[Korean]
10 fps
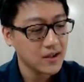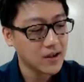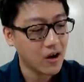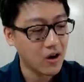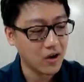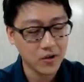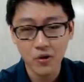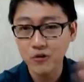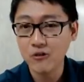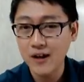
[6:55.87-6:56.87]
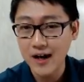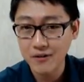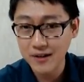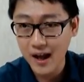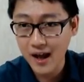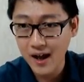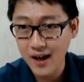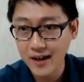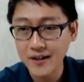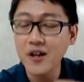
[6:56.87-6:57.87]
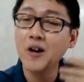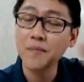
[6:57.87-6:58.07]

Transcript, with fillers: 어, 루크루까로나 그녀